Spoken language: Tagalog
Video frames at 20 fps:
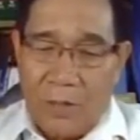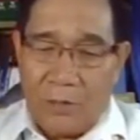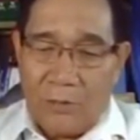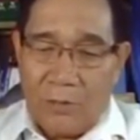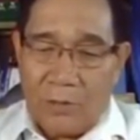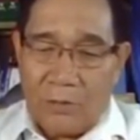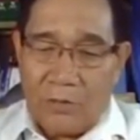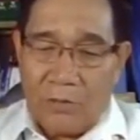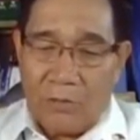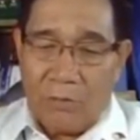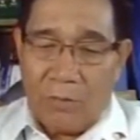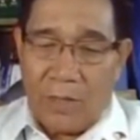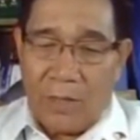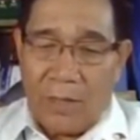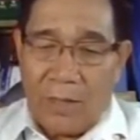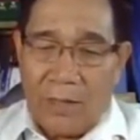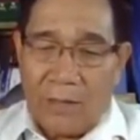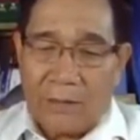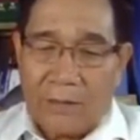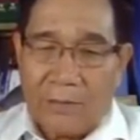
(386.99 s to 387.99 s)
So ano itong
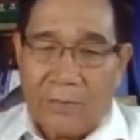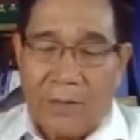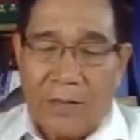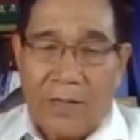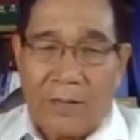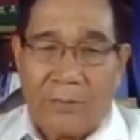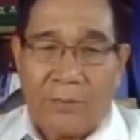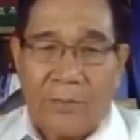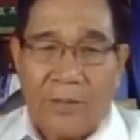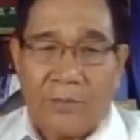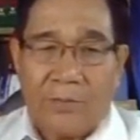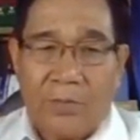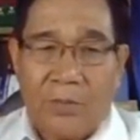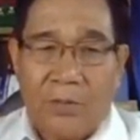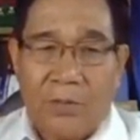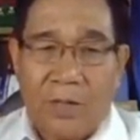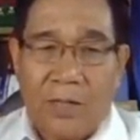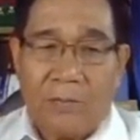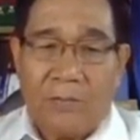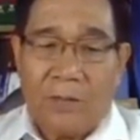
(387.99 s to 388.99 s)
barangay development
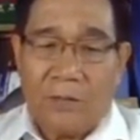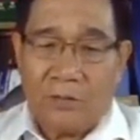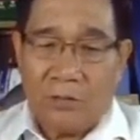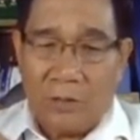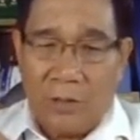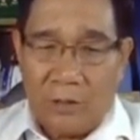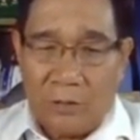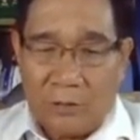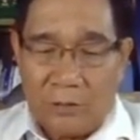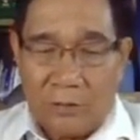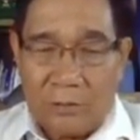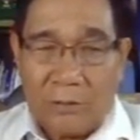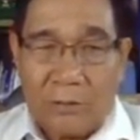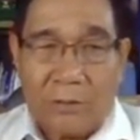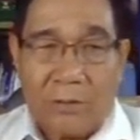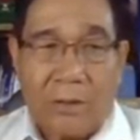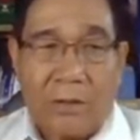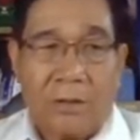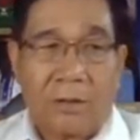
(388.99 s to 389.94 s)
program? Ito na yon.